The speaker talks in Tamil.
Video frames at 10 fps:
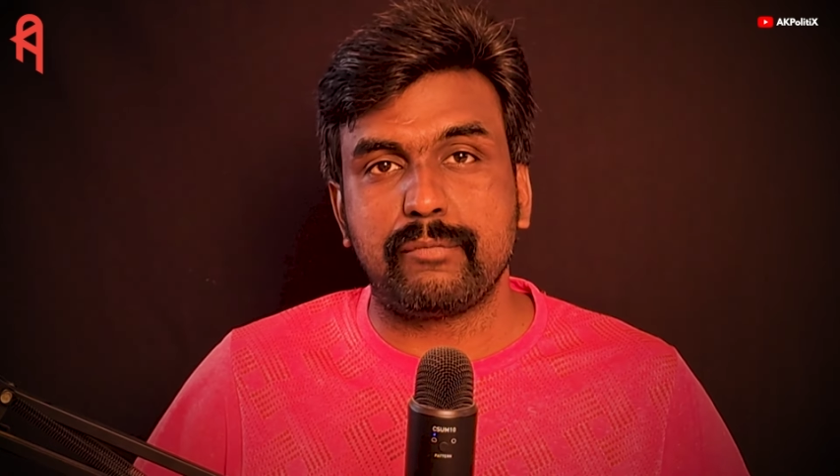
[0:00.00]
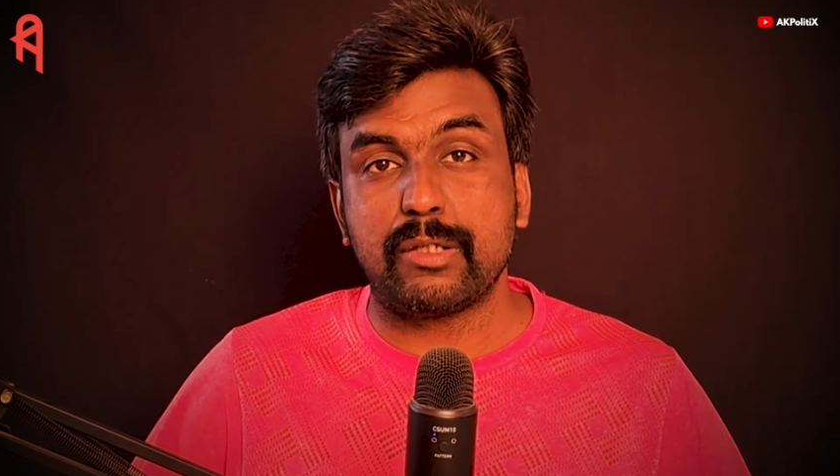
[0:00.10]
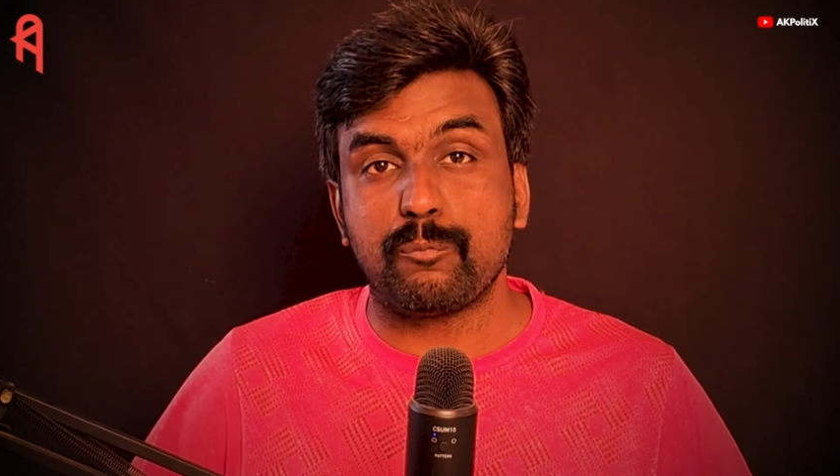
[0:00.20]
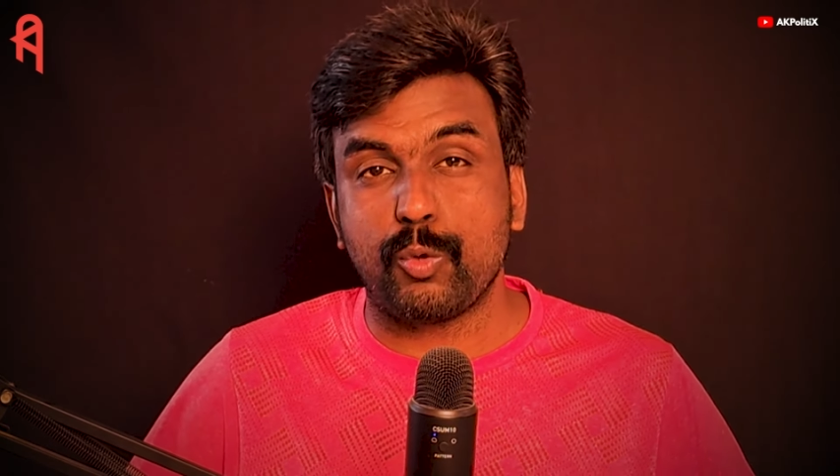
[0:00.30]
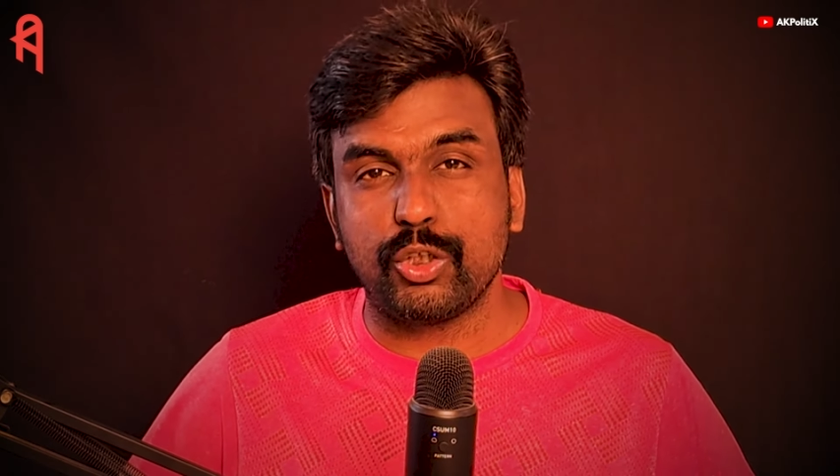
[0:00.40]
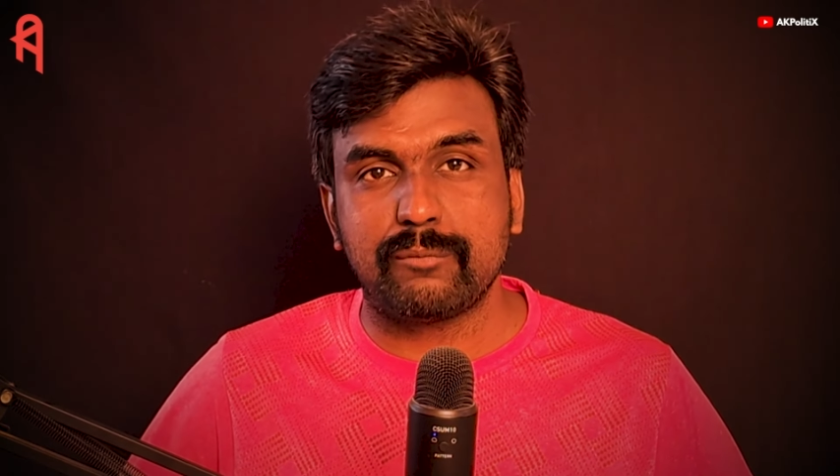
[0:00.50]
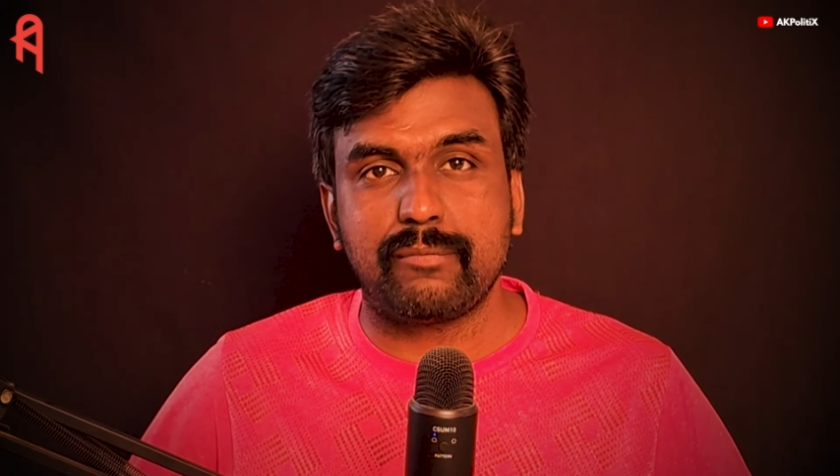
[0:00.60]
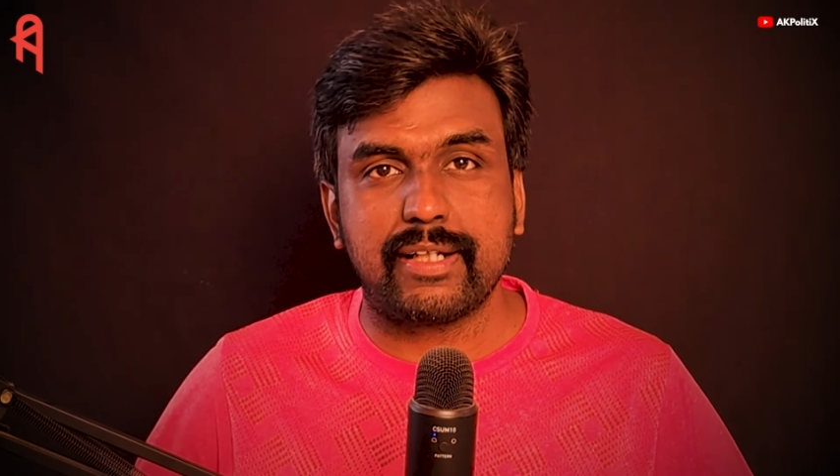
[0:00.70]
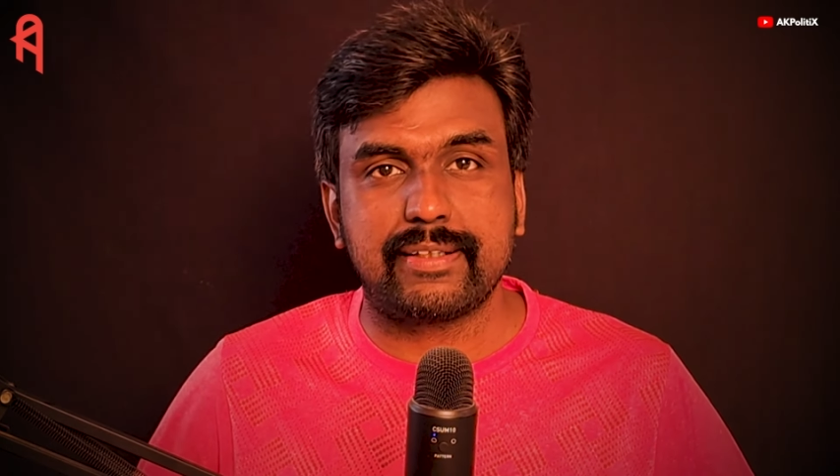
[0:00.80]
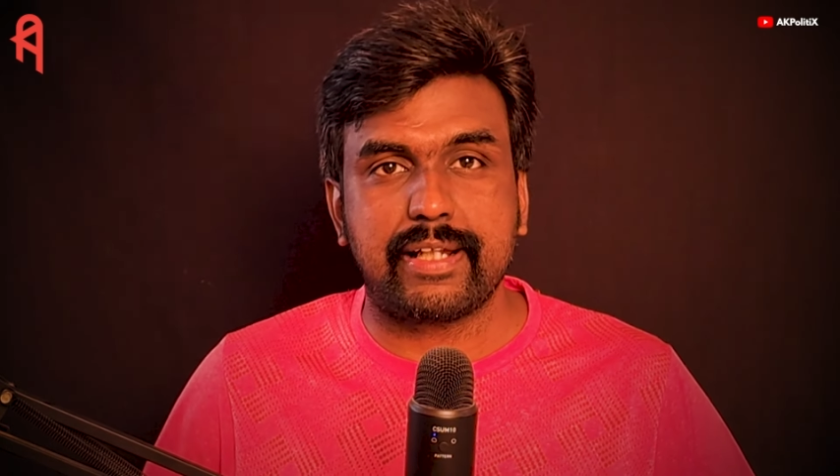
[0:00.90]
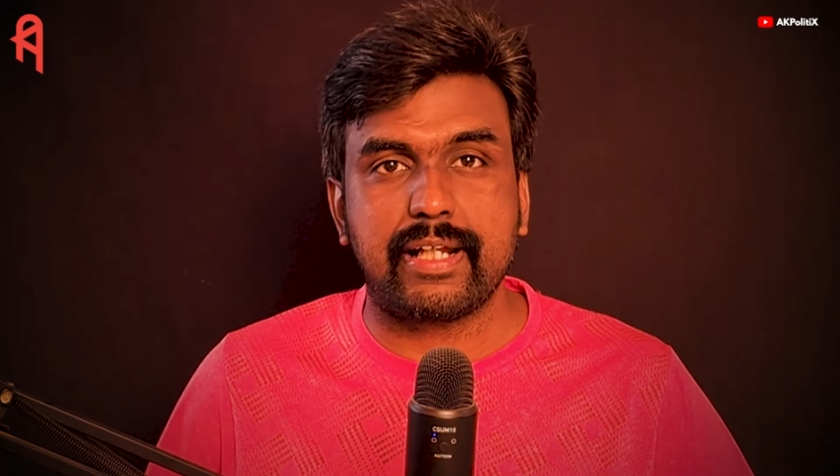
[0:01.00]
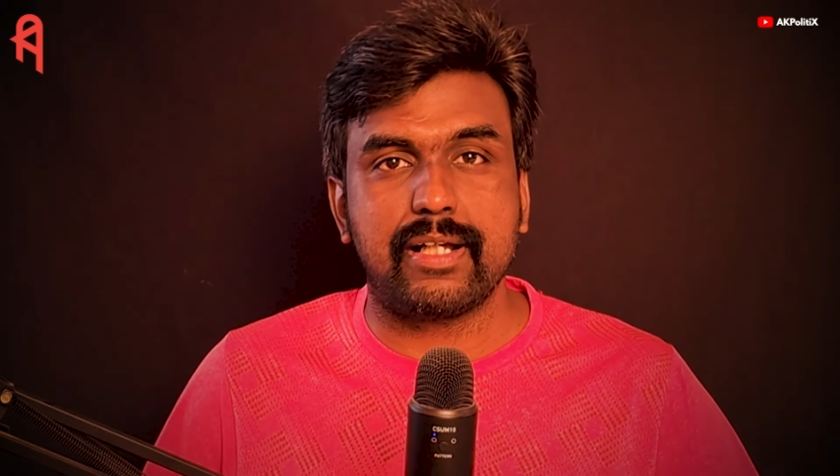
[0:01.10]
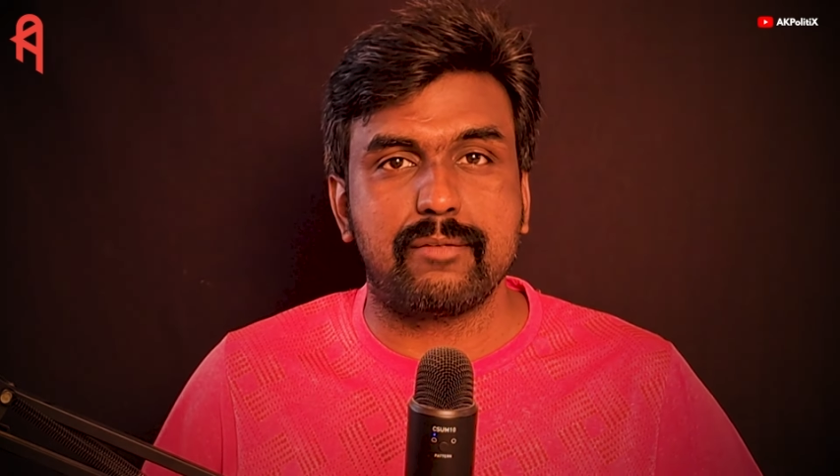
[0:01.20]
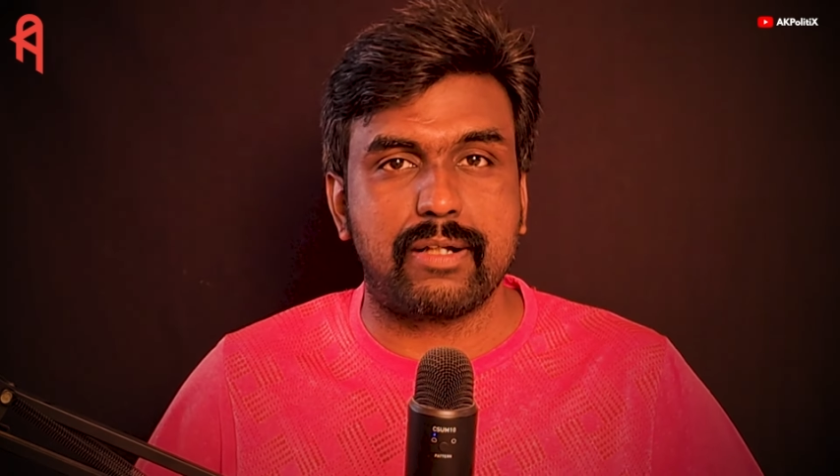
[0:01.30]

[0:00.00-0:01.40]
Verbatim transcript: மிக மோசமான செயலாக